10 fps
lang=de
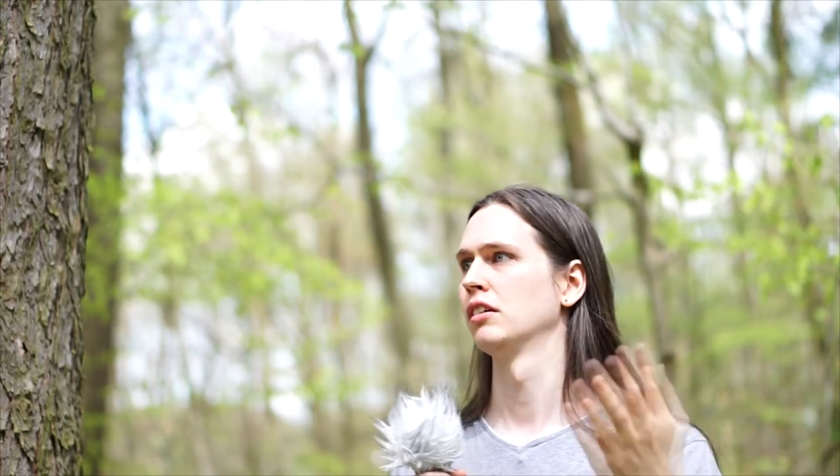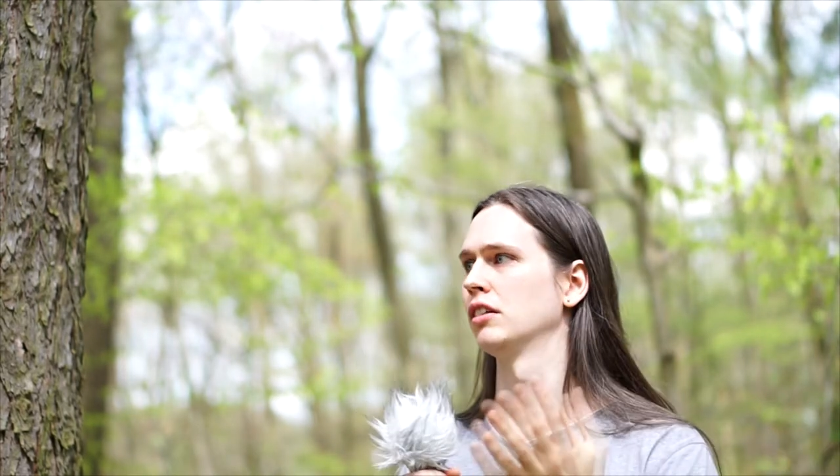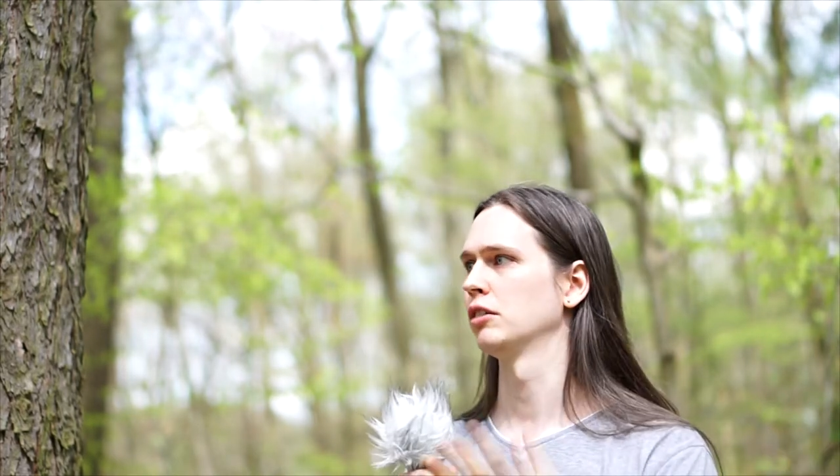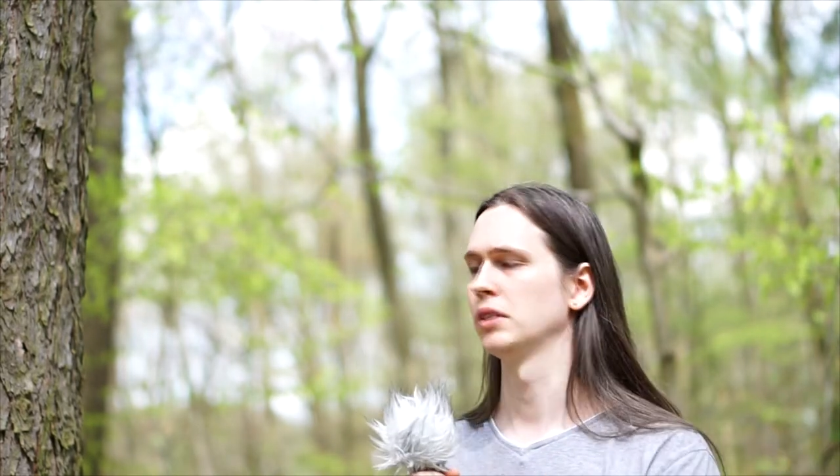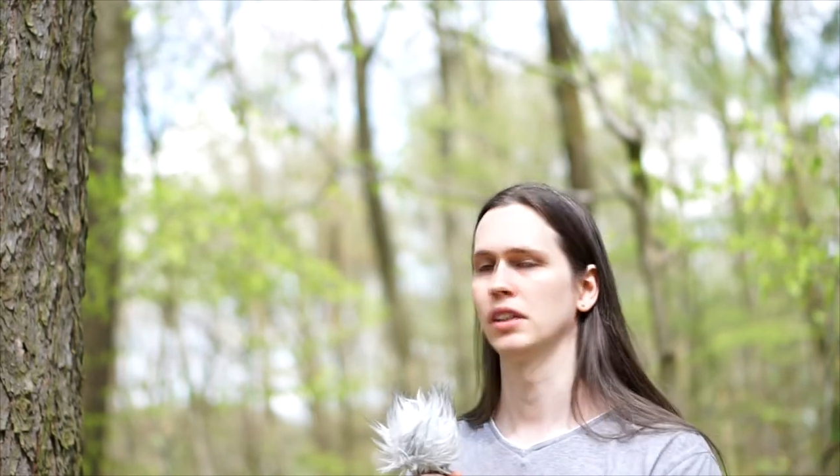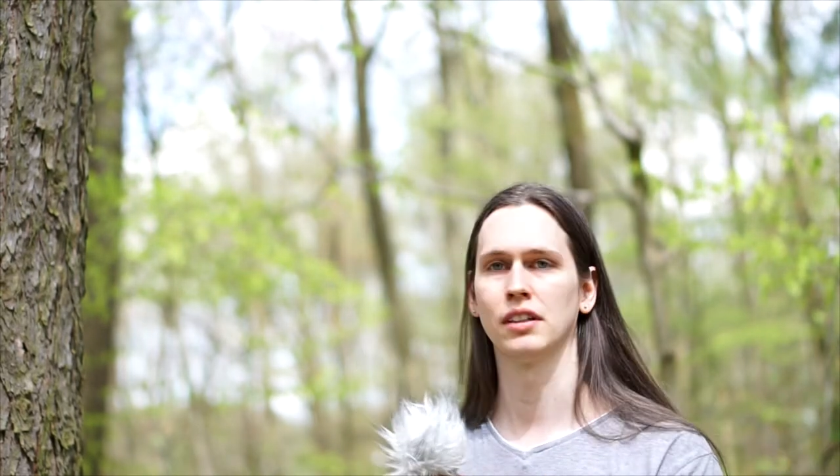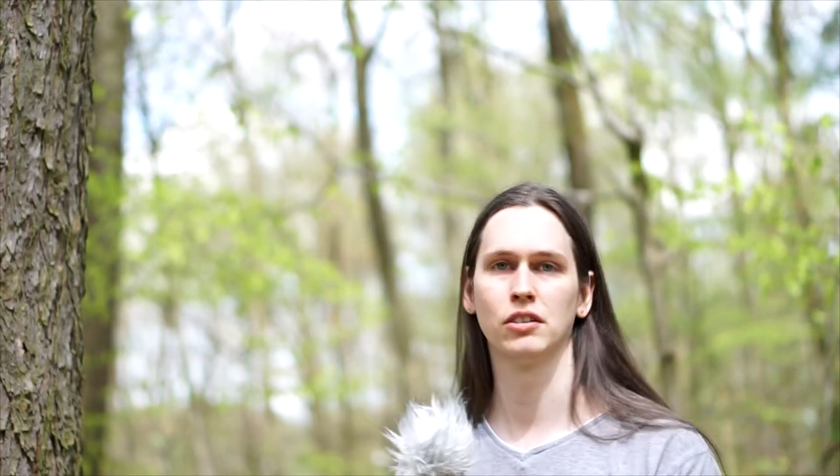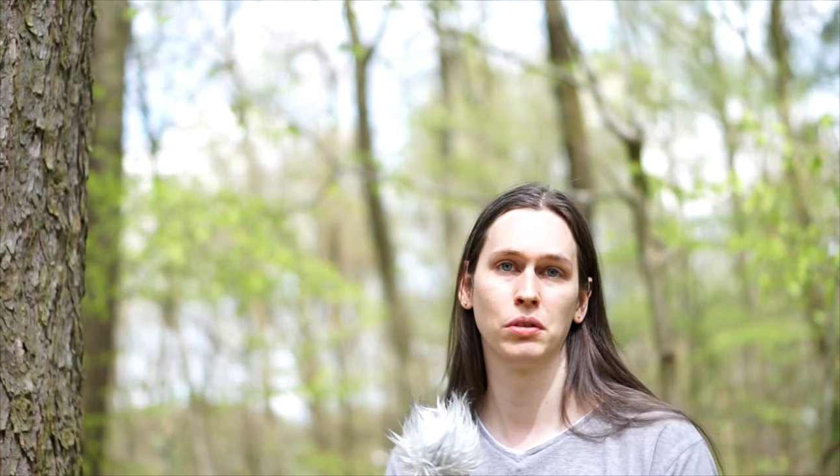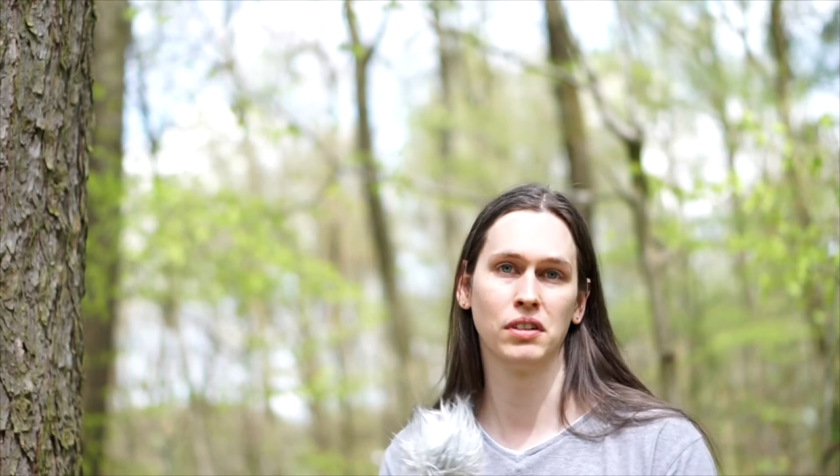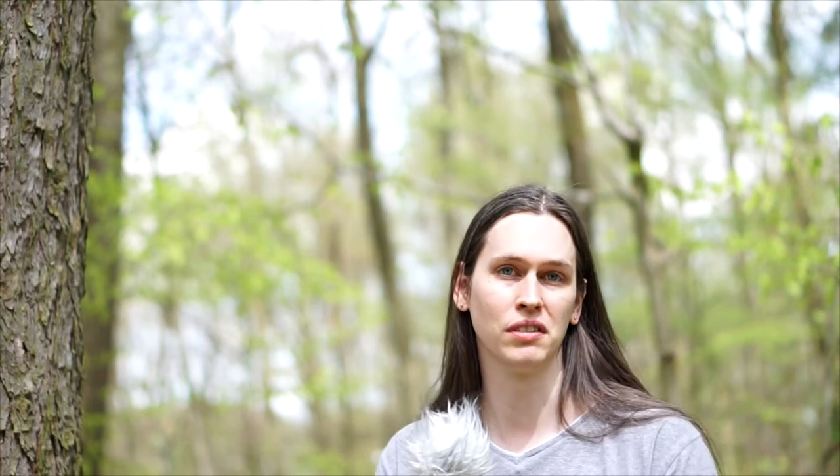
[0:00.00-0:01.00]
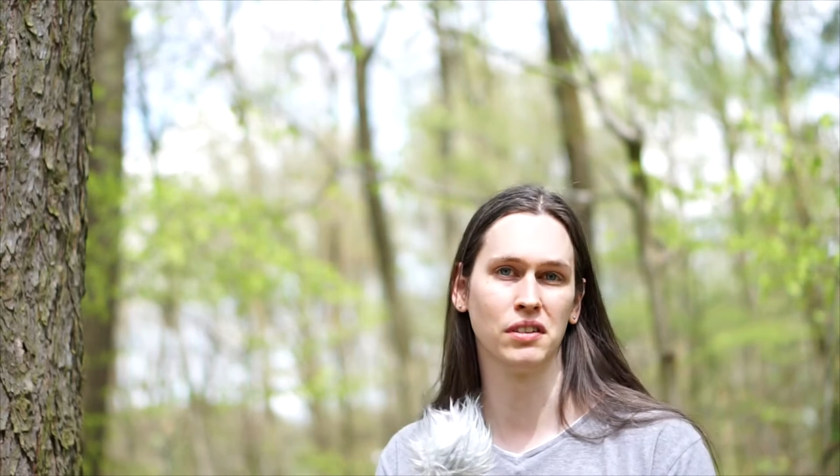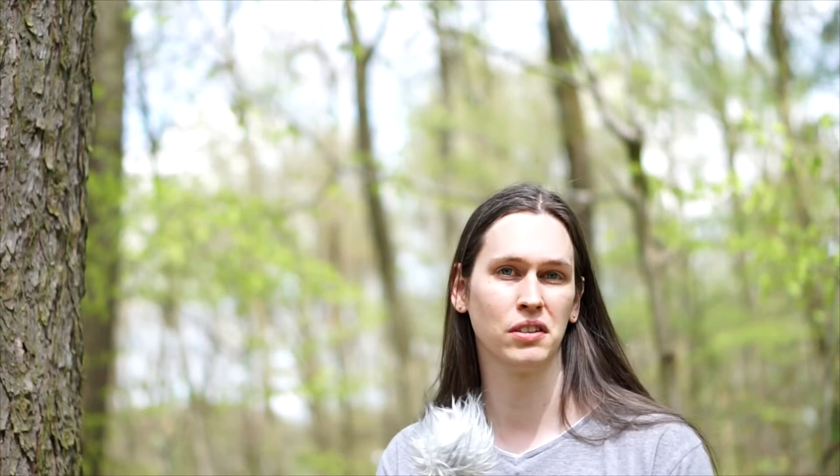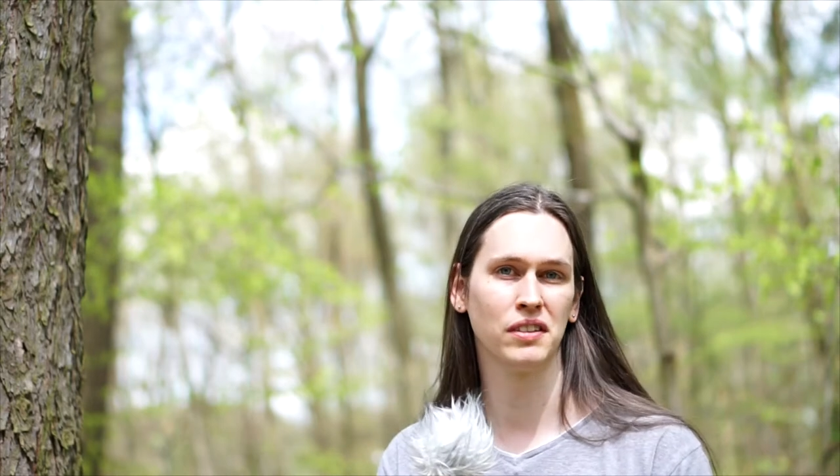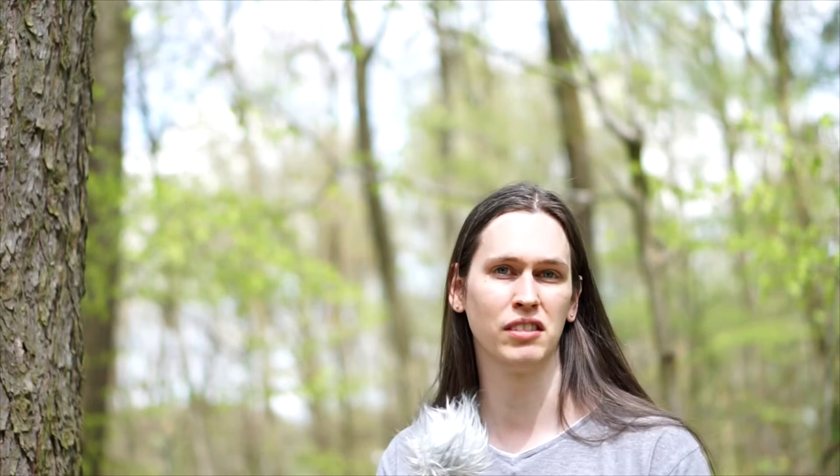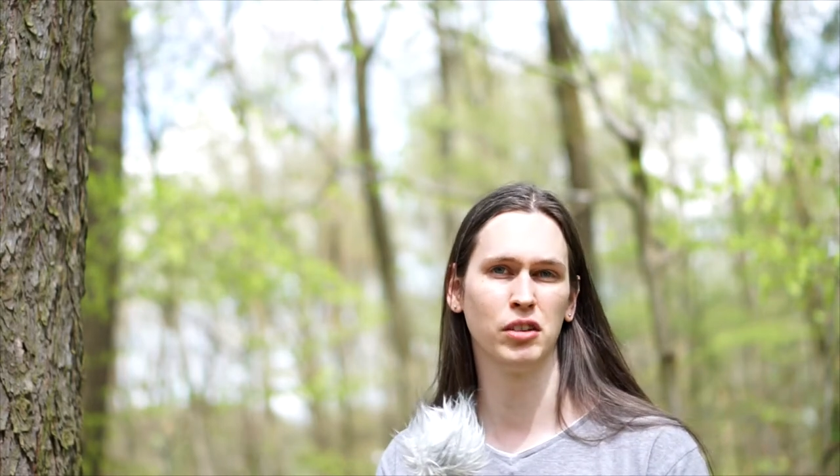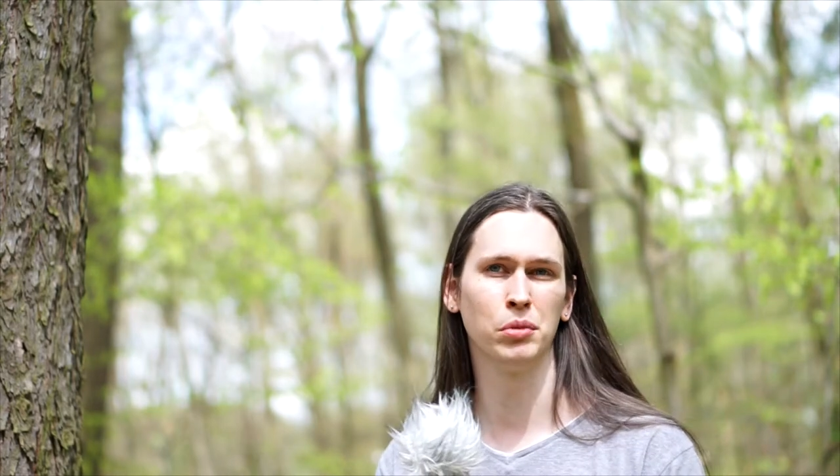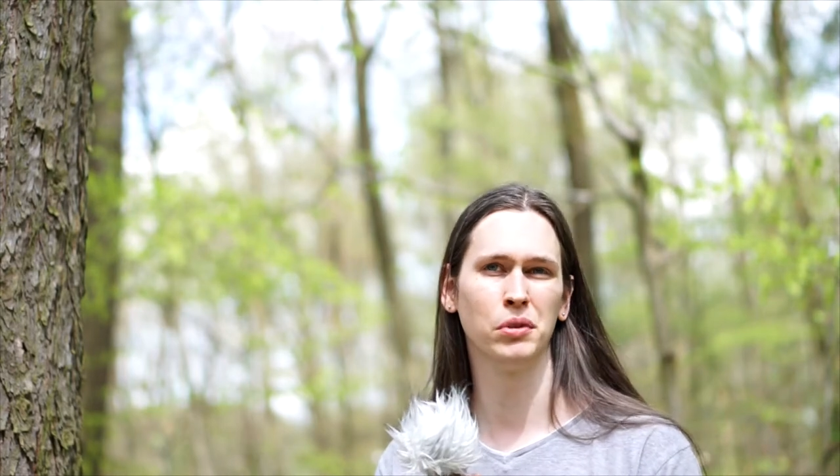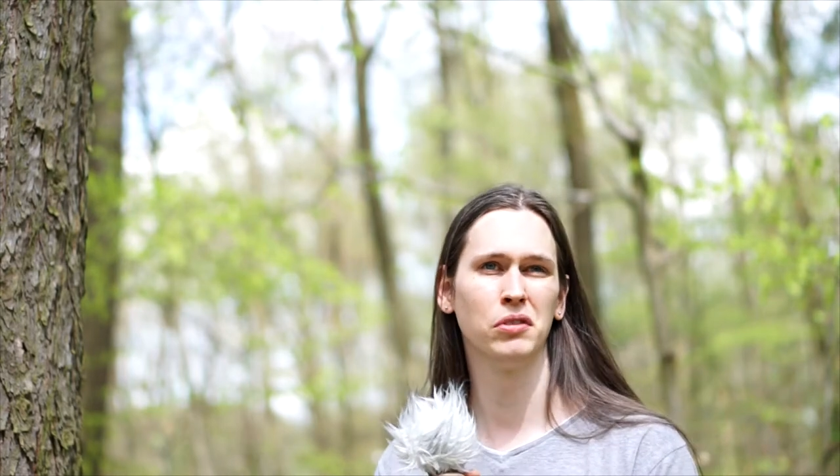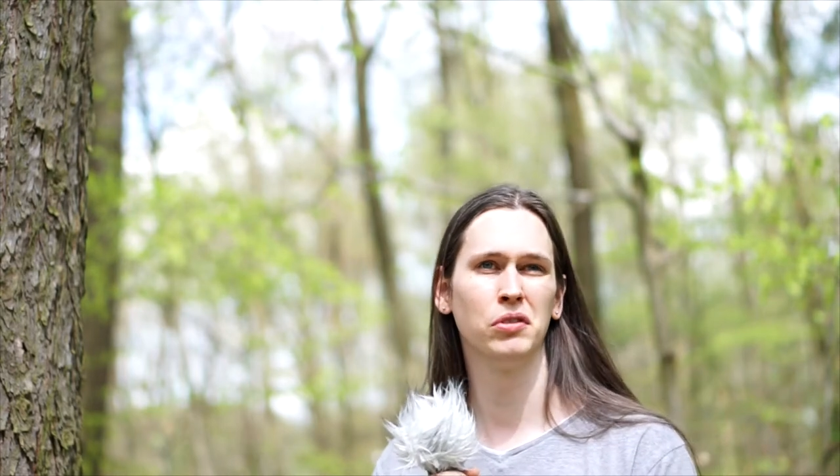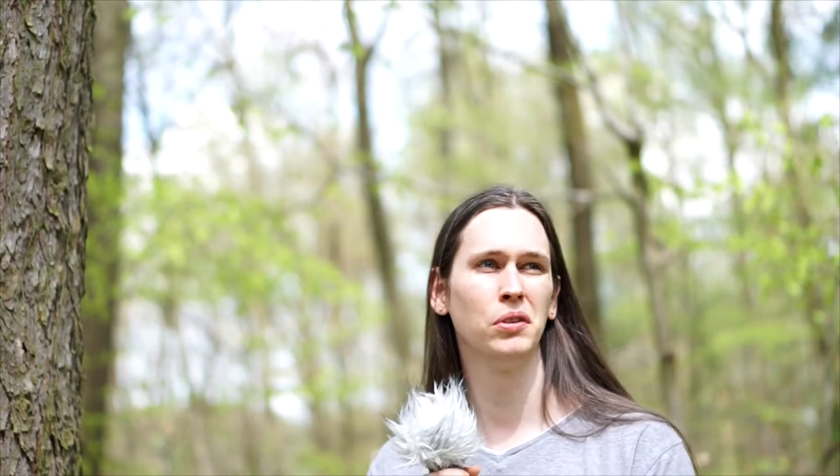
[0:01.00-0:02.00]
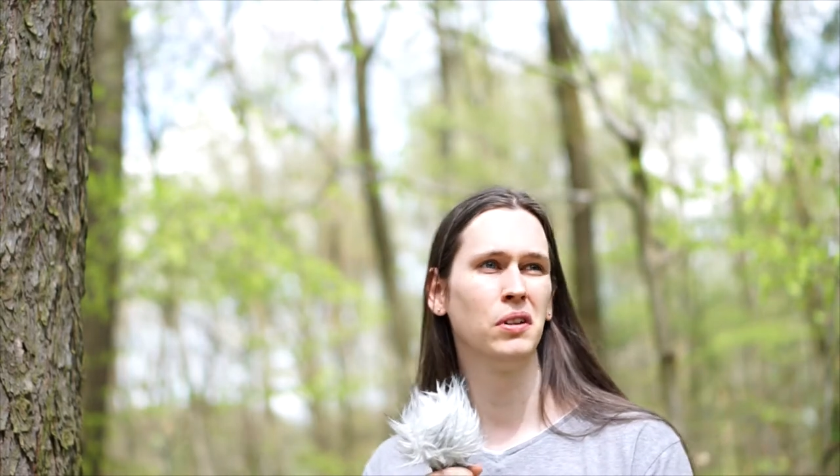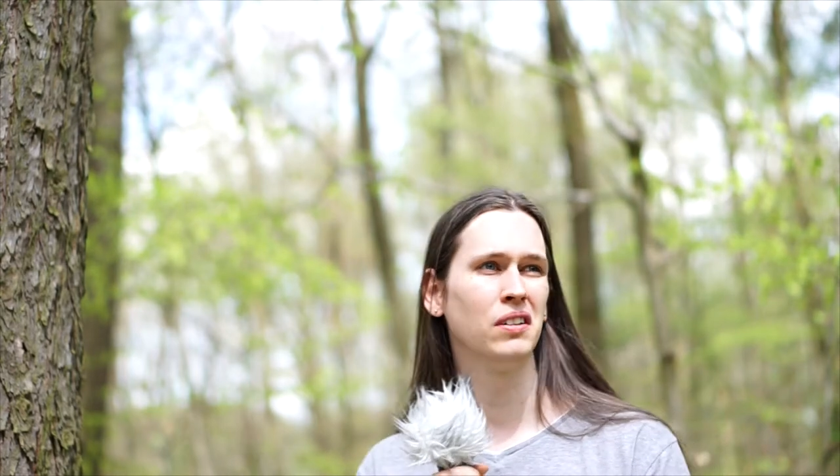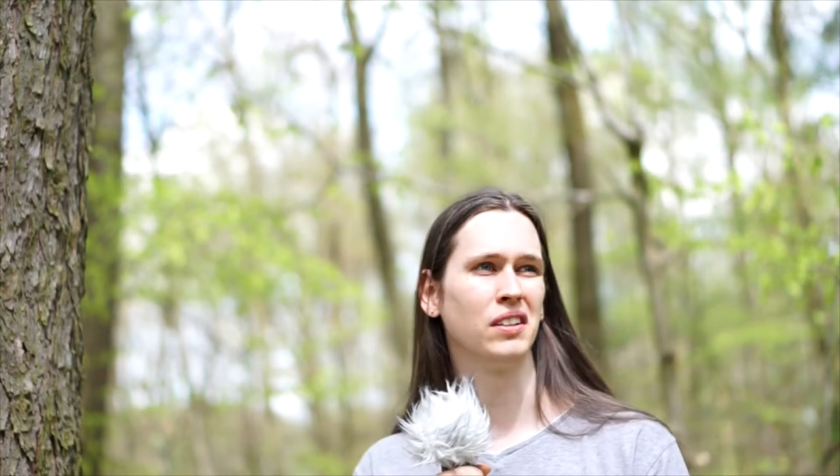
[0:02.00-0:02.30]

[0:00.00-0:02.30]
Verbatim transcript: weil ich mich der Natur sowieso sehr verbunden fühle